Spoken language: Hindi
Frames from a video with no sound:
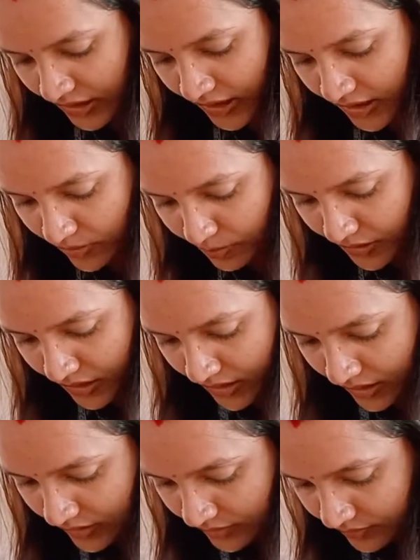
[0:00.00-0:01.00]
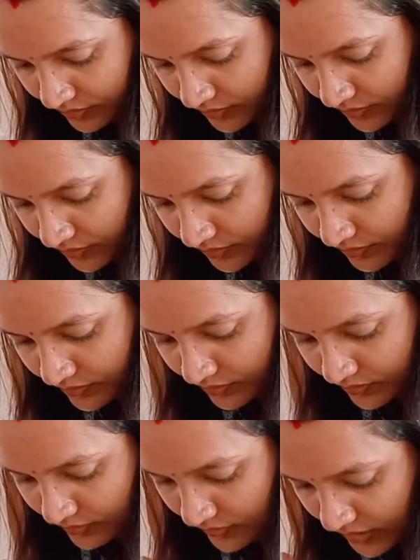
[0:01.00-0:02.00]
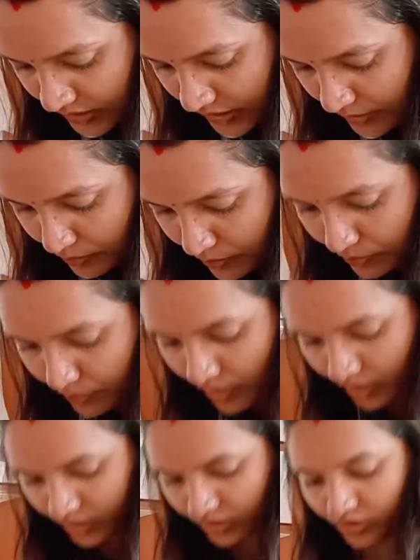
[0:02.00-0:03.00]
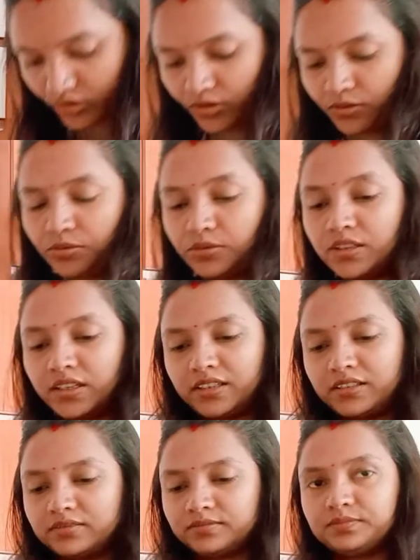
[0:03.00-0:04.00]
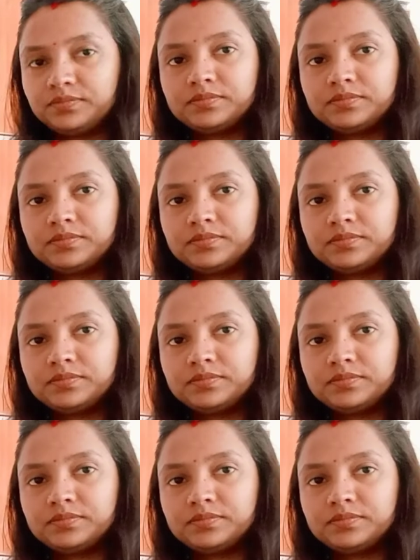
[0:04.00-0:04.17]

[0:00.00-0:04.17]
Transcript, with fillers: तेज पत्ता ये बहुत ज़रूरी है